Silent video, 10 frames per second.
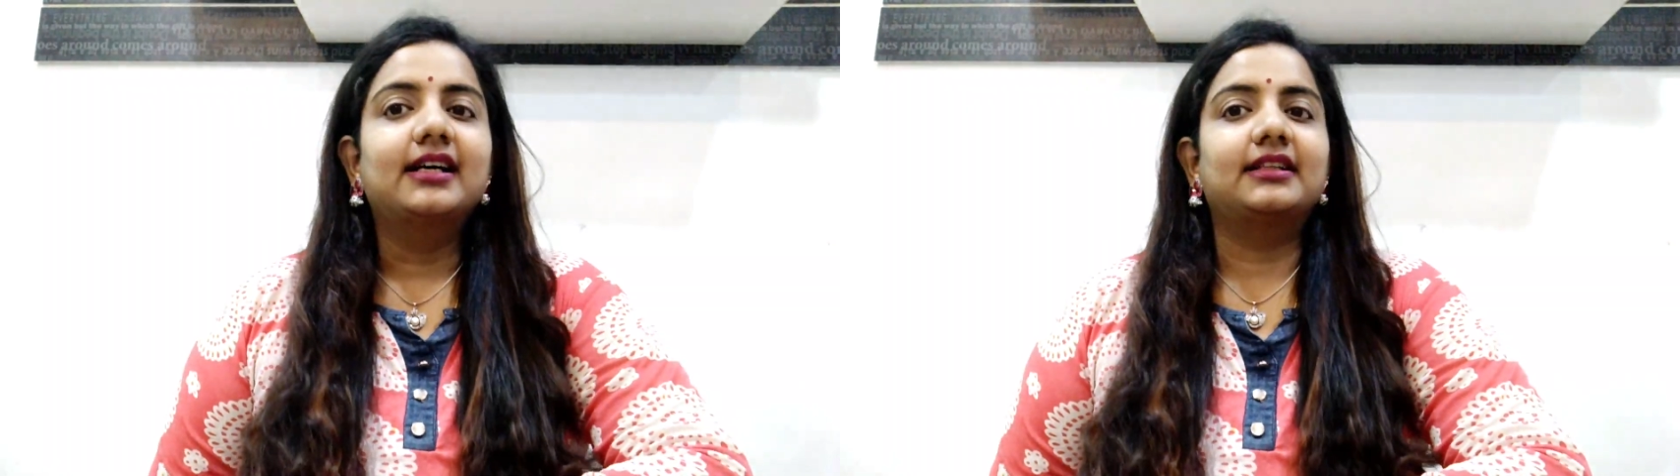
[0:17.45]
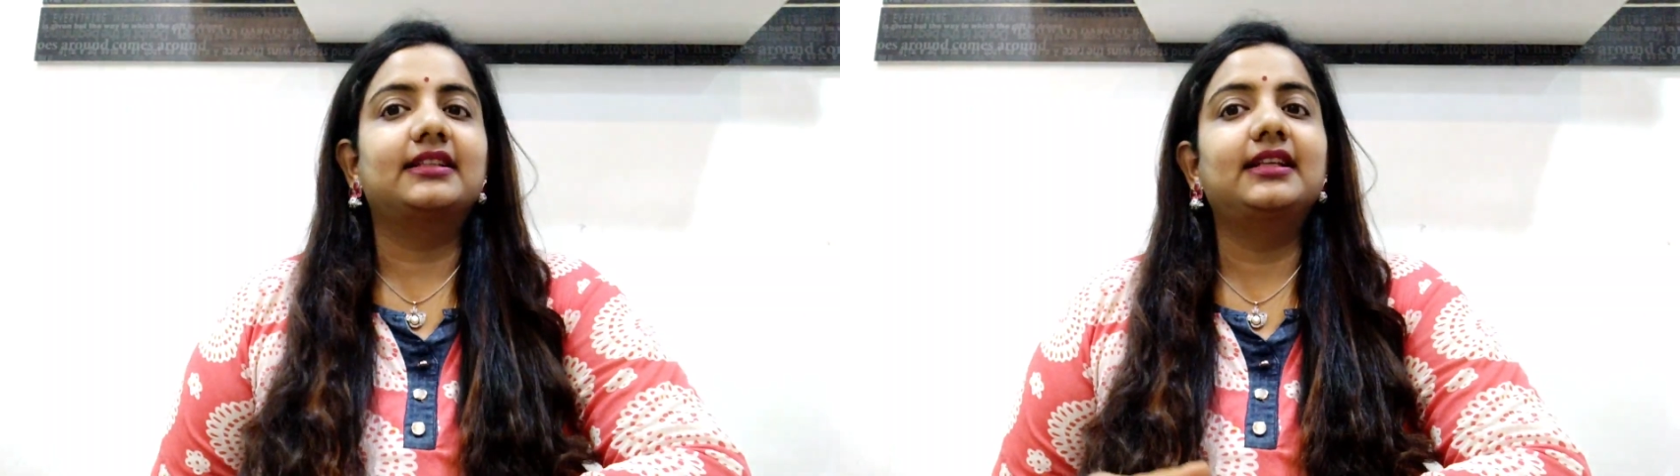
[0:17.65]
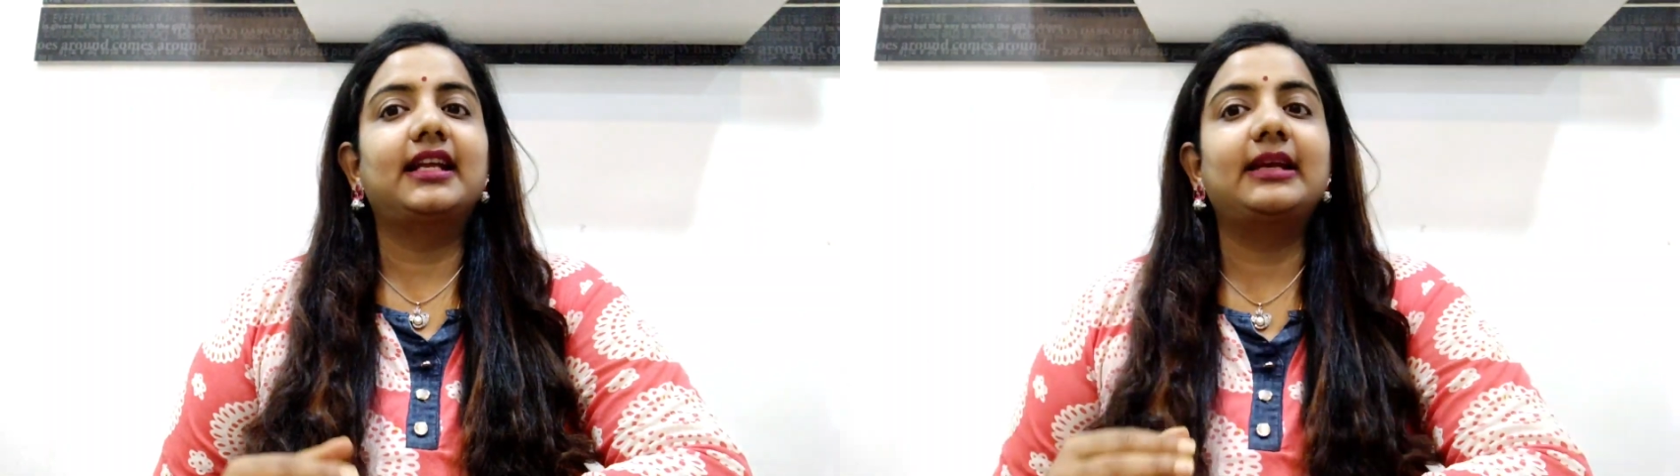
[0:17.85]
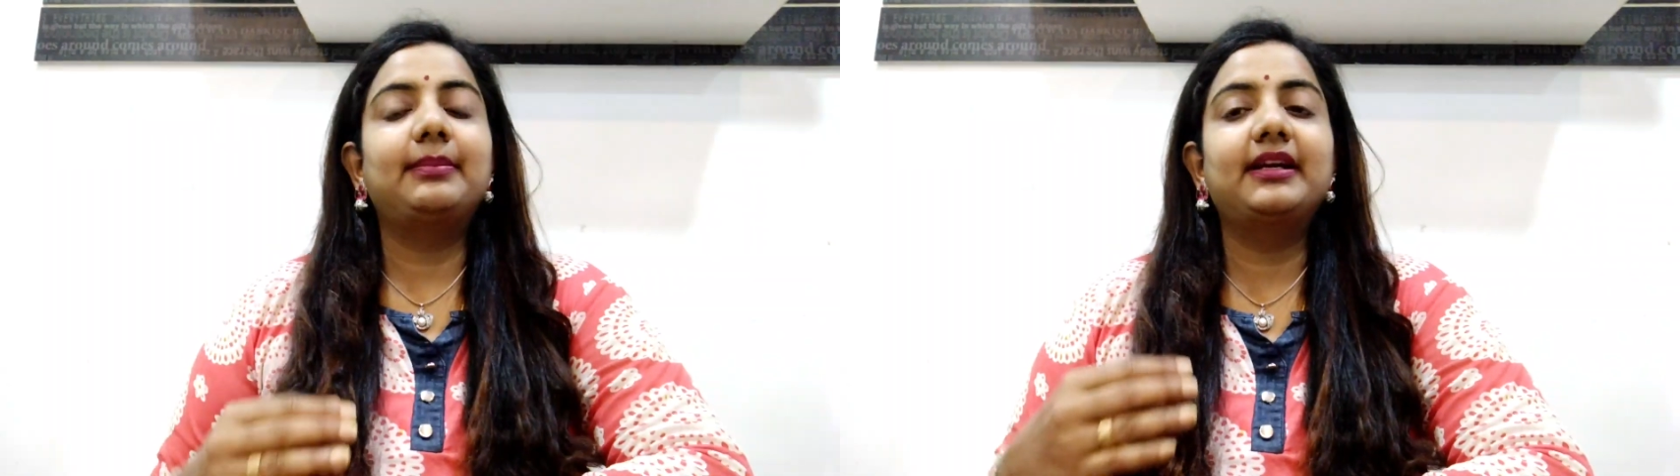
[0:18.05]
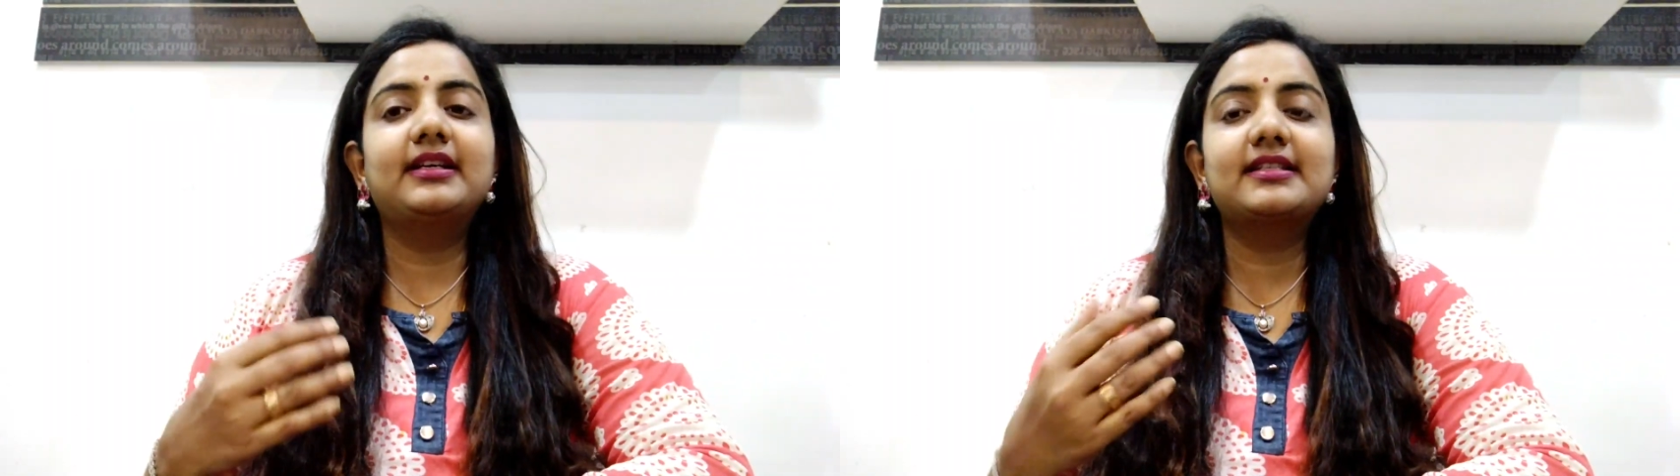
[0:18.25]
அதாவது நிறைய
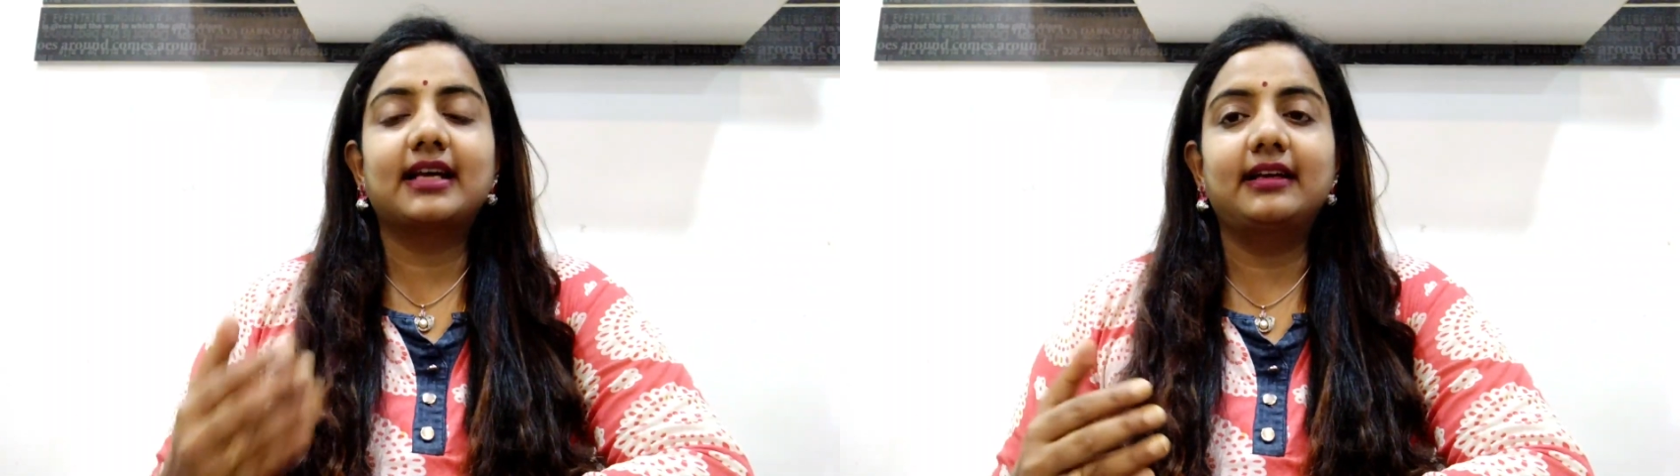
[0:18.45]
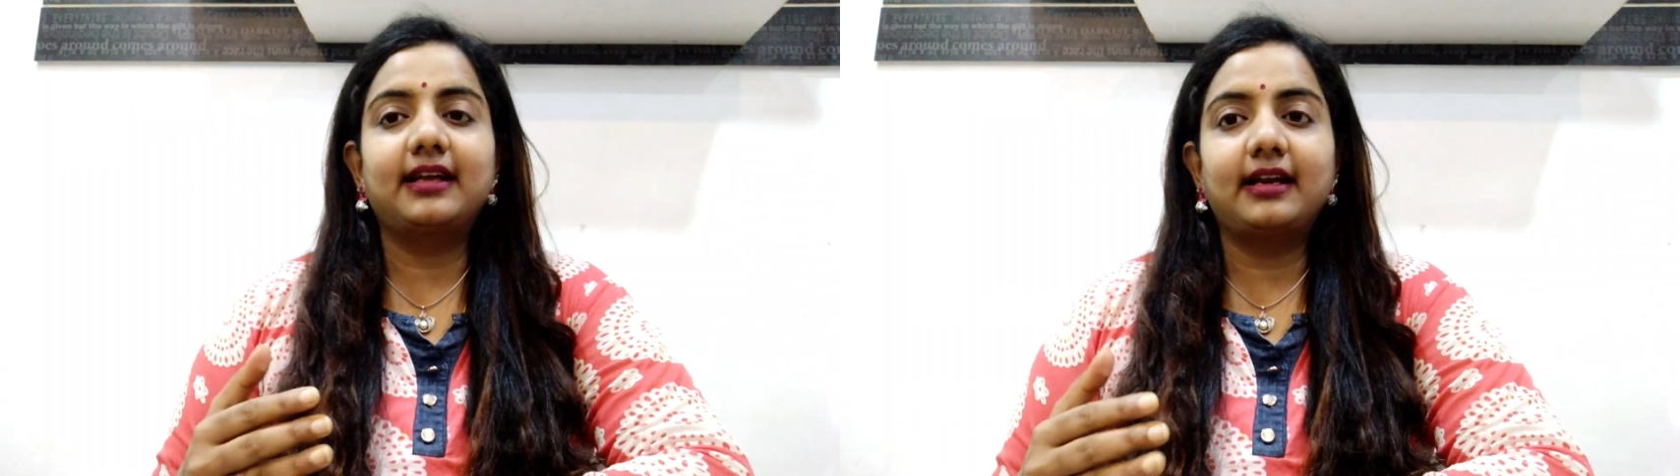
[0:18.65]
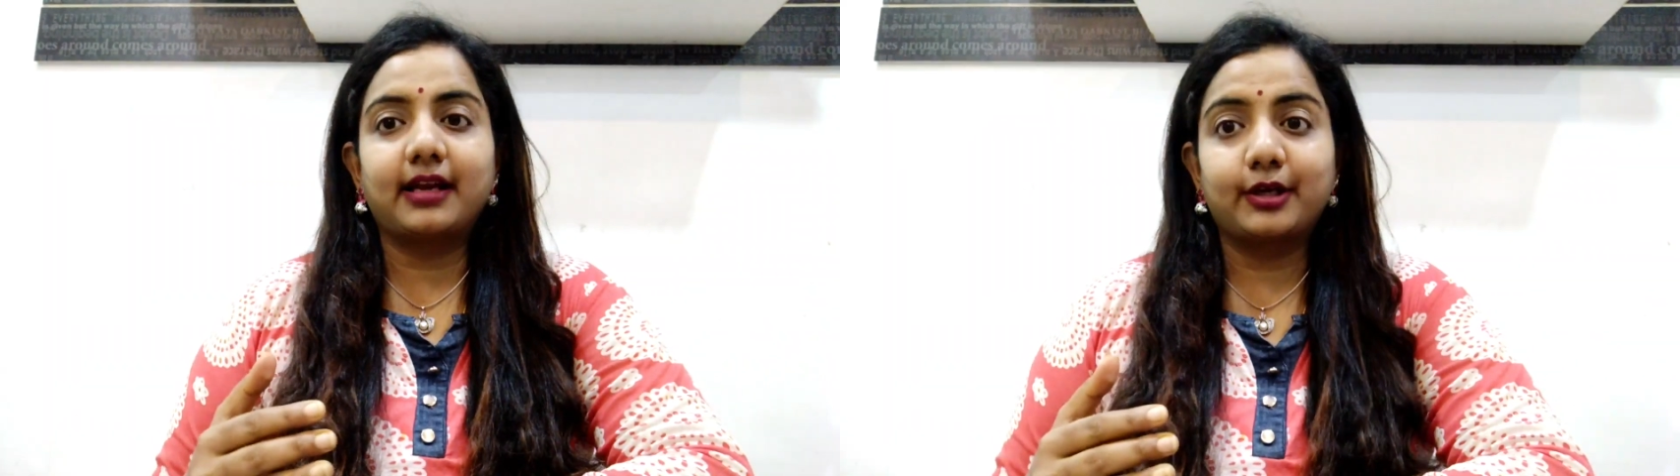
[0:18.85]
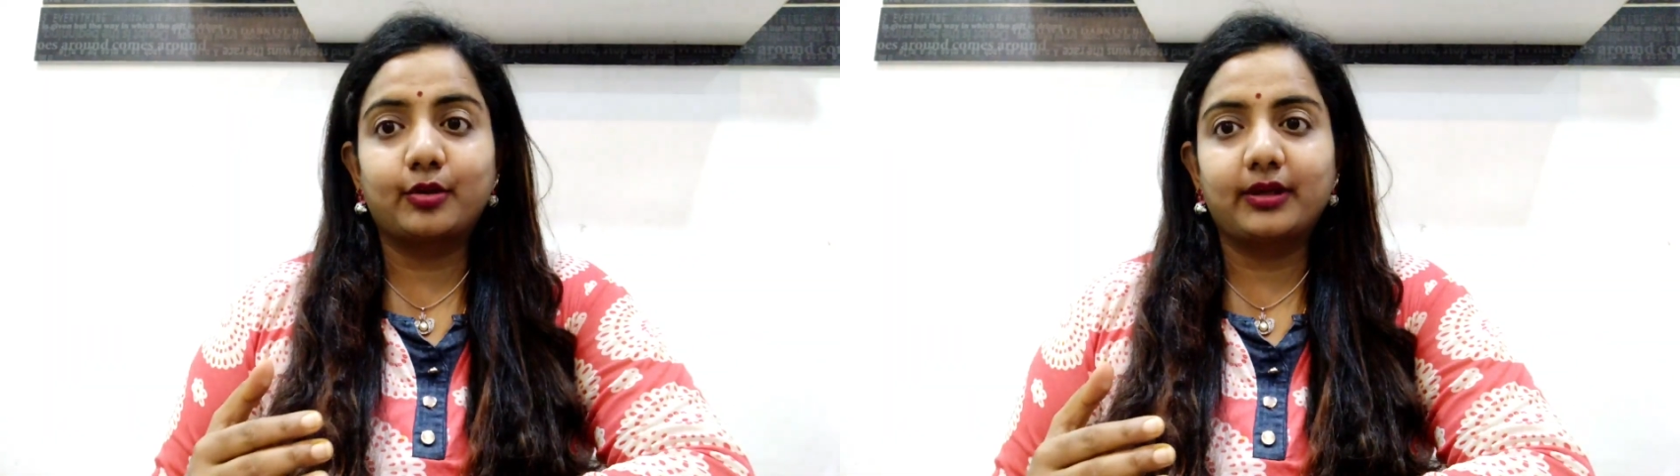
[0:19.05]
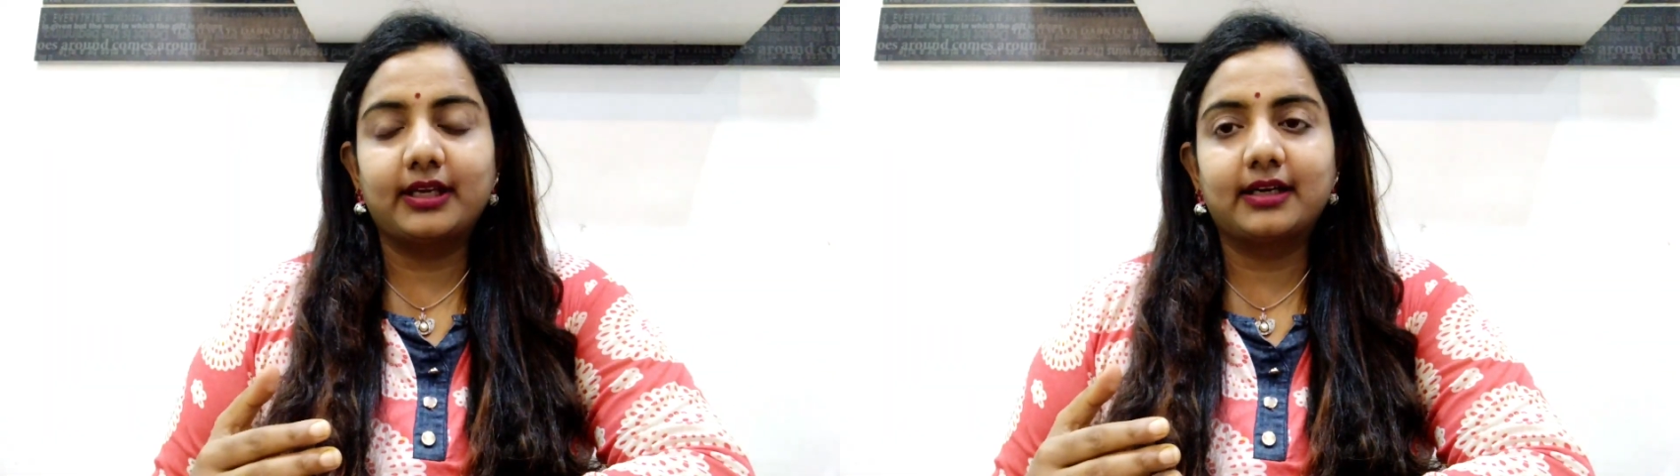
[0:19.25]
பேருக்கு சன் டேன்
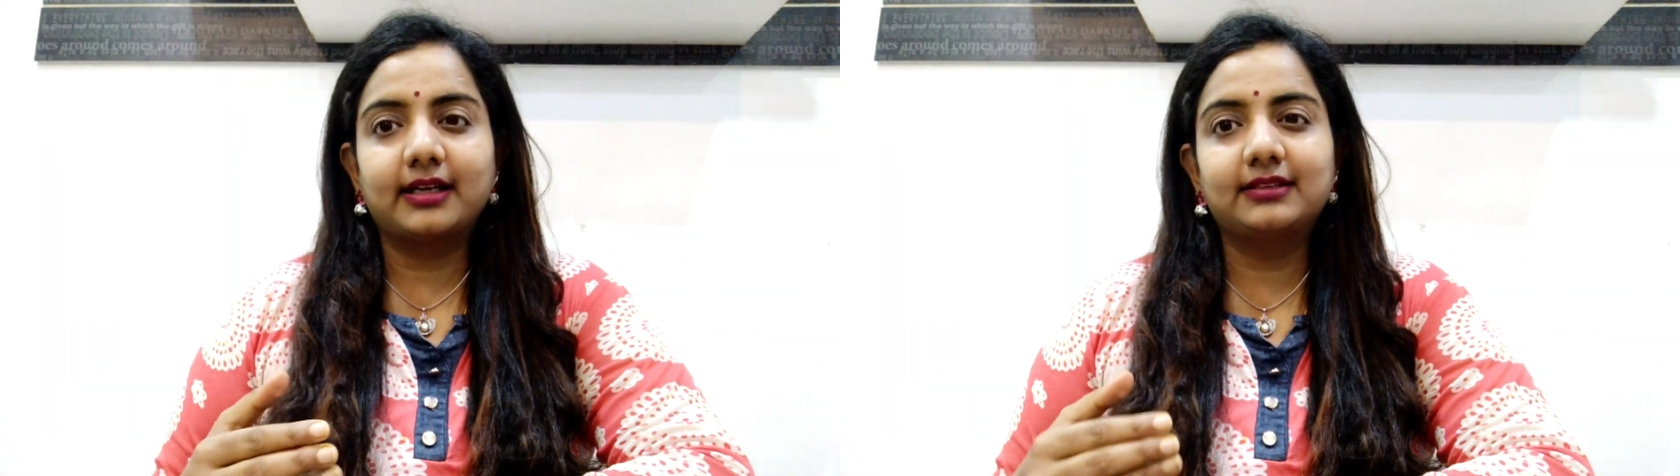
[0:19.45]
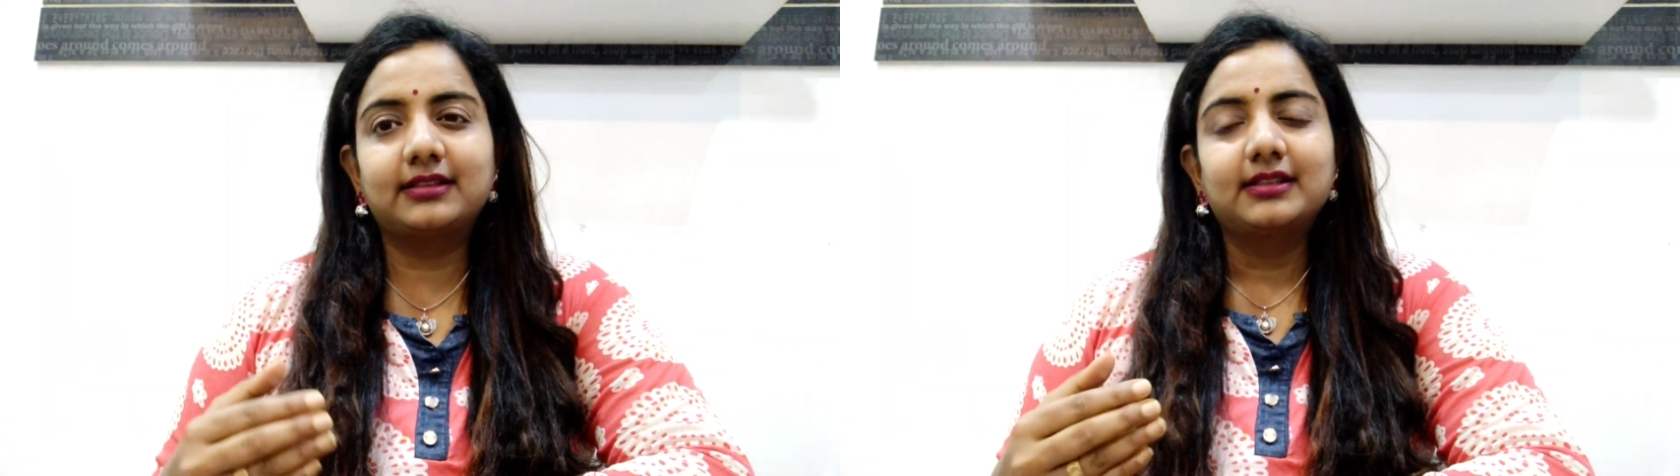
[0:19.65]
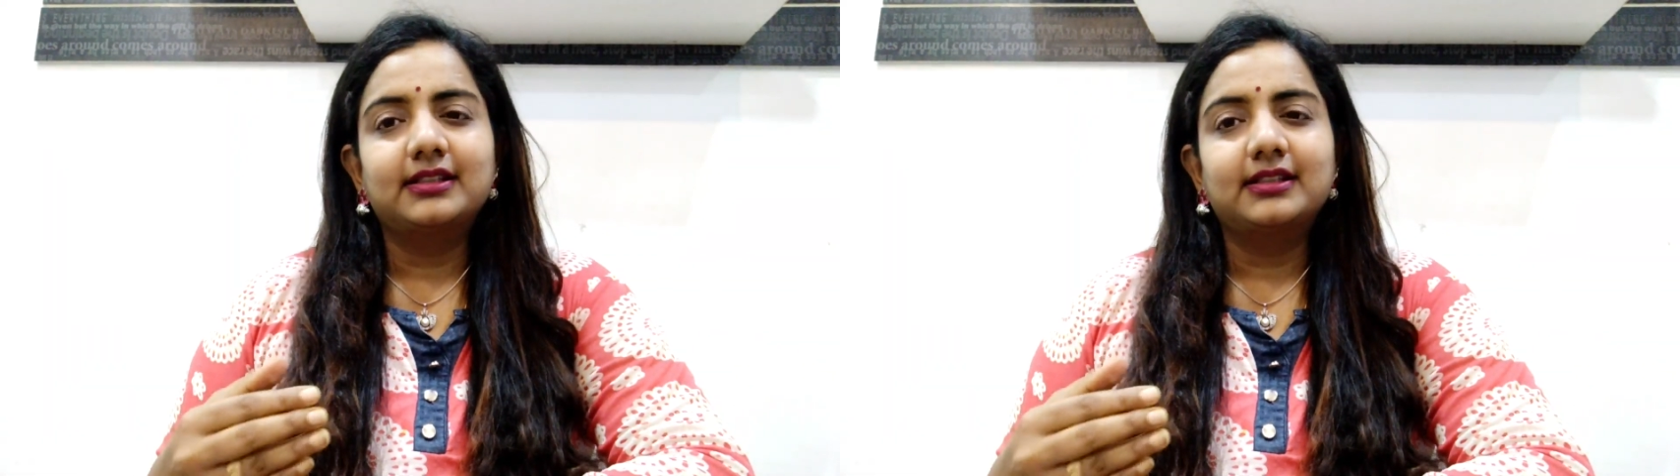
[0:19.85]
ஆயிருக்கும் இல்லையா கருத்து